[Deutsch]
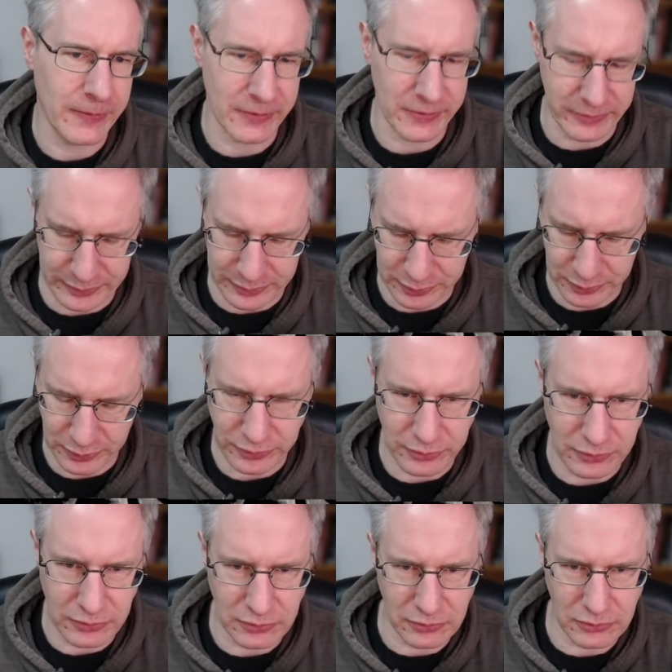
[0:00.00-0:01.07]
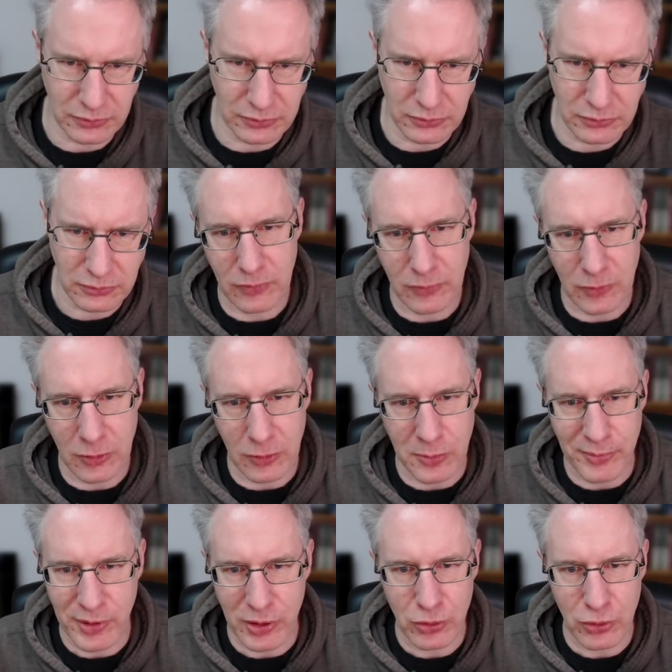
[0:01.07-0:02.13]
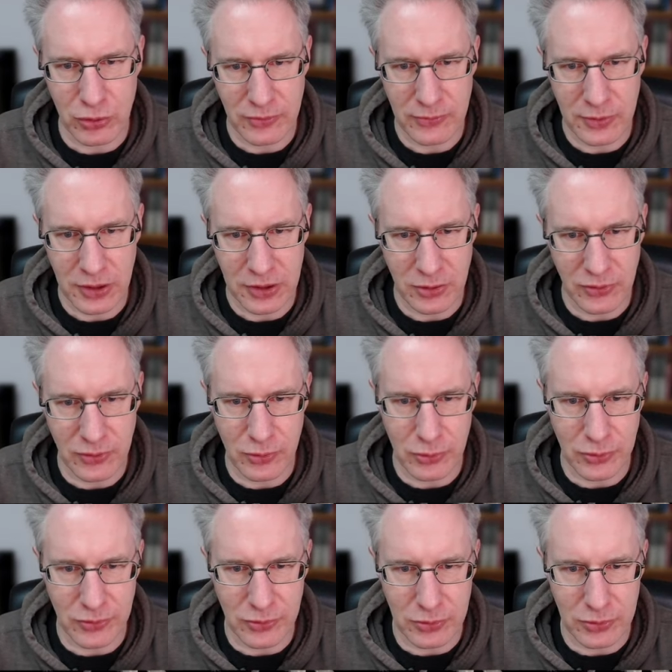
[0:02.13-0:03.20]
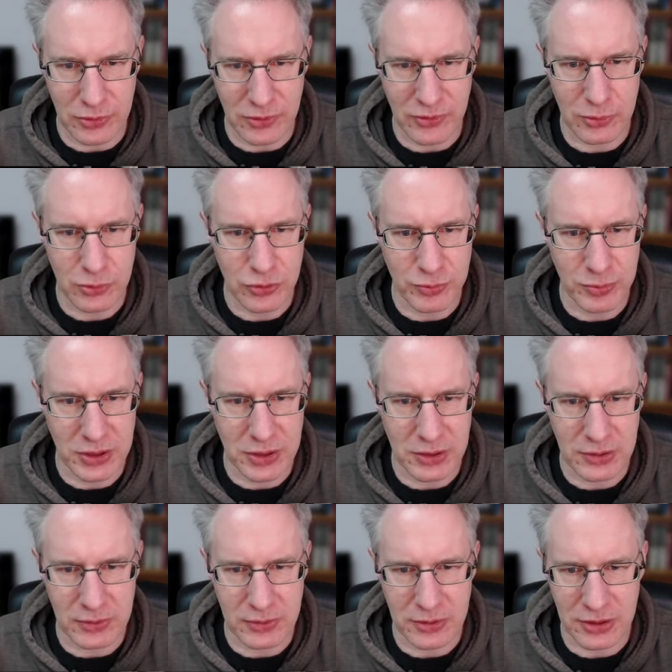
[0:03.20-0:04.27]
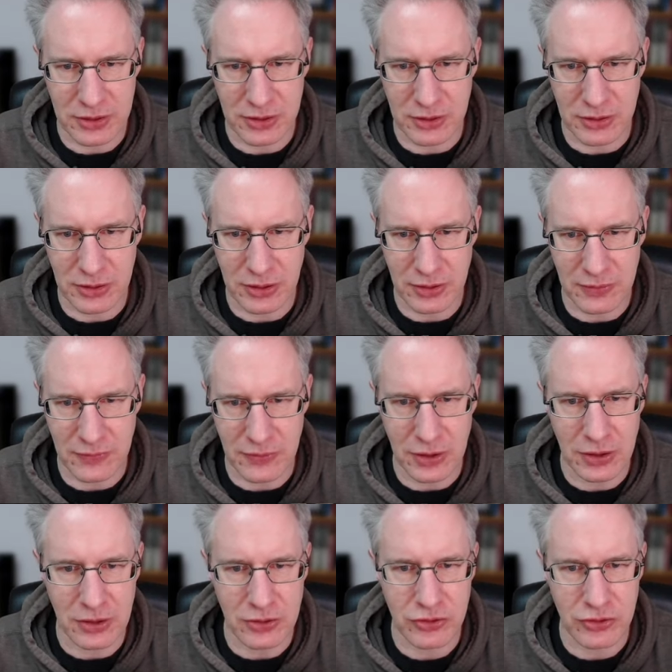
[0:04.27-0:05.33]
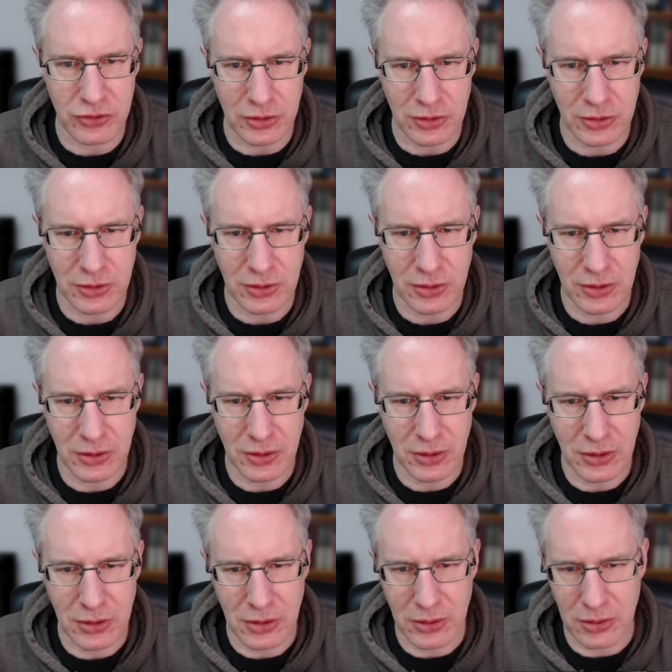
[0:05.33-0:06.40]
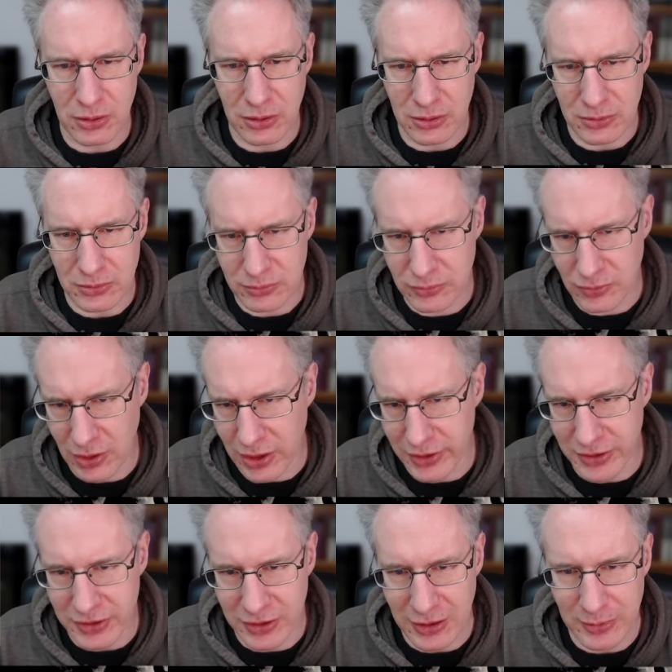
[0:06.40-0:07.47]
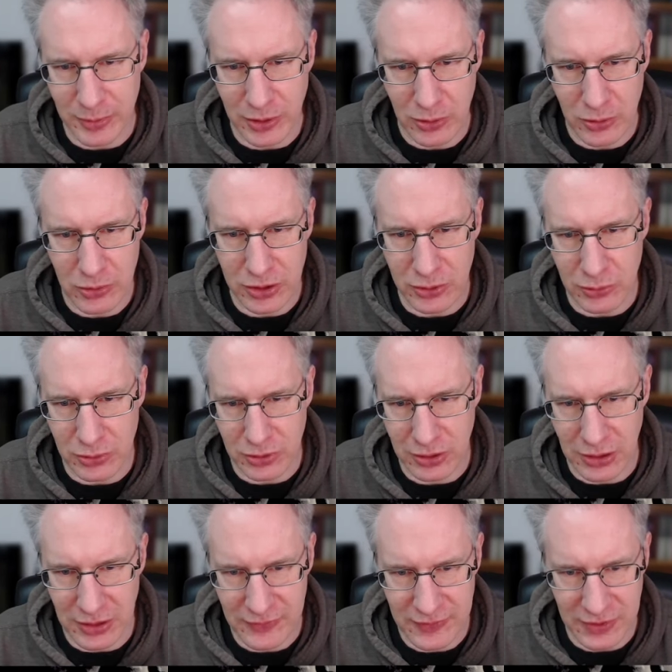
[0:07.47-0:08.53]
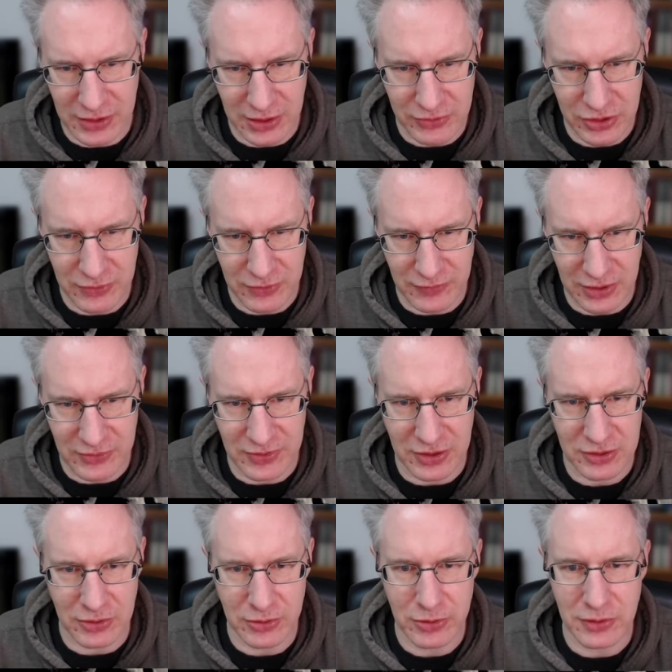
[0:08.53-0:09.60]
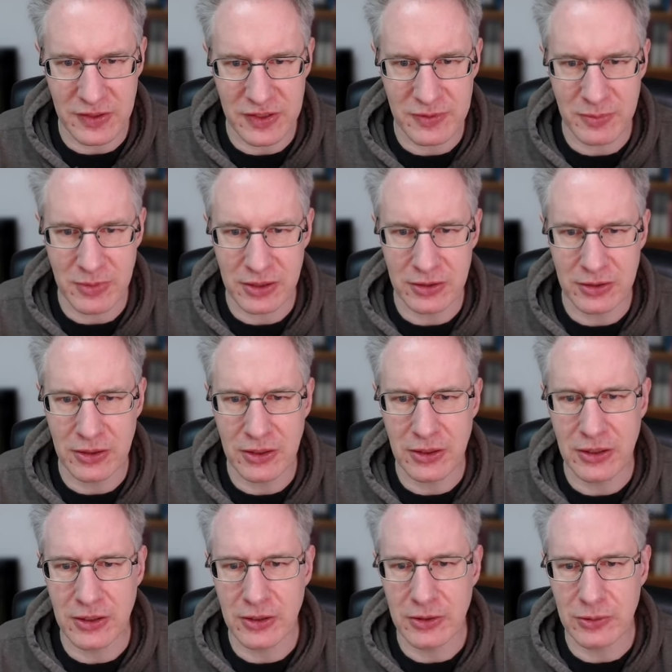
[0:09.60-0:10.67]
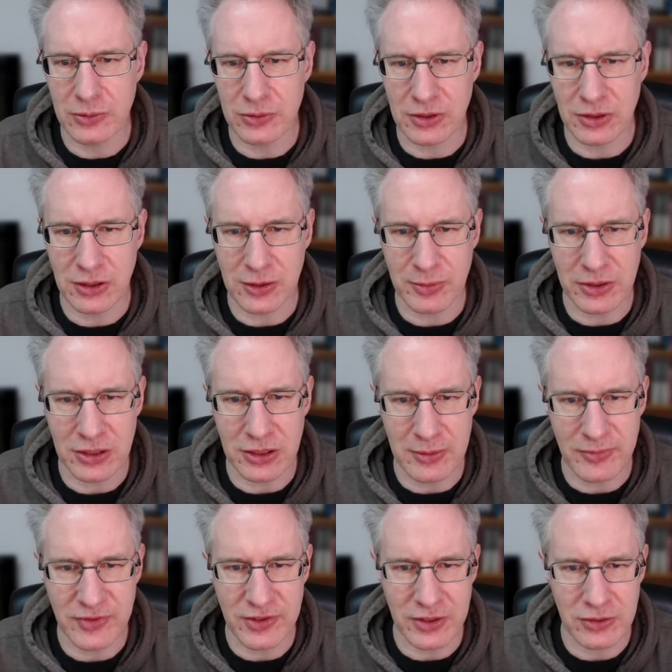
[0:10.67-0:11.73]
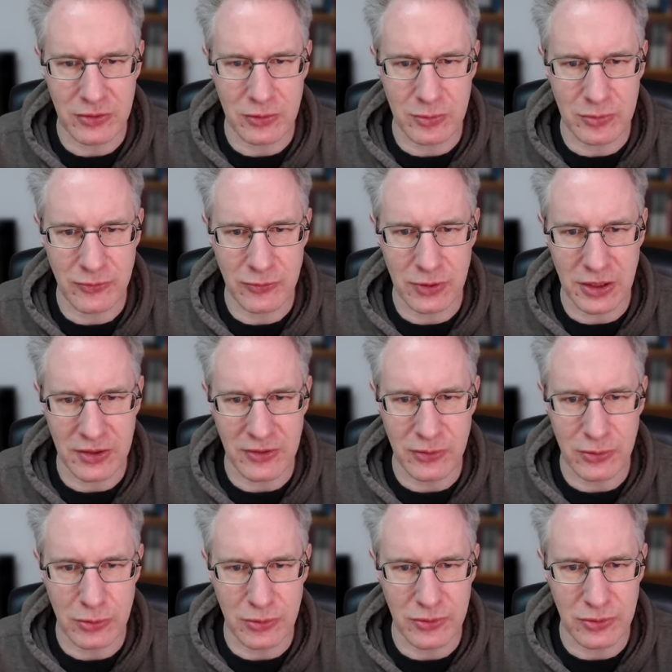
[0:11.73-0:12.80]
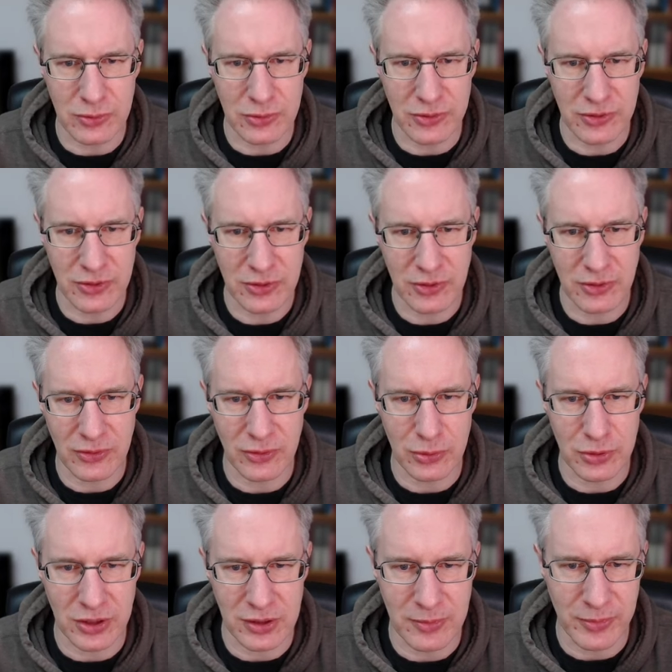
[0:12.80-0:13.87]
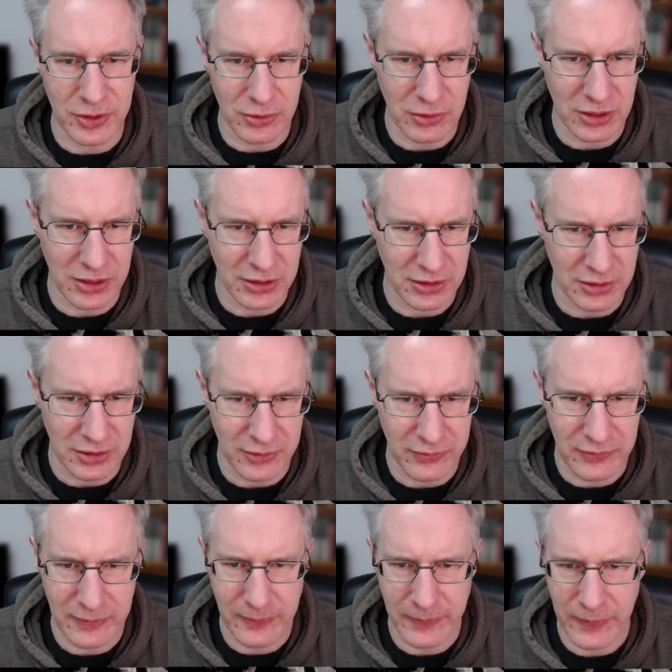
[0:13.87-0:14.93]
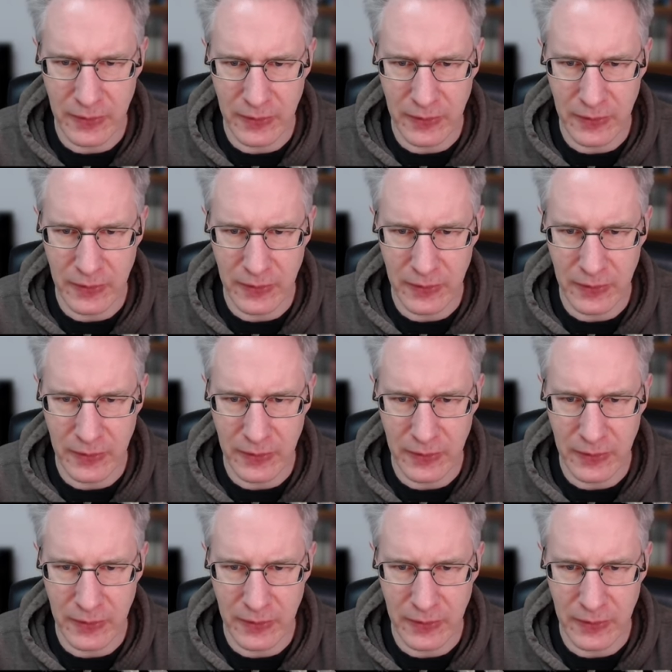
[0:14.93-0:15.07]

Ja. Aber man könnte vielleicht auch so, so und so spielen und hat dann irgendwie hier schon, ja, anderthalb Augen. Hier unten lässt sich aber, wie gesagt, auch noch was machen. Und dann kann man hier im Zentrum vielleicht so, so und so dann immer noch angreifen.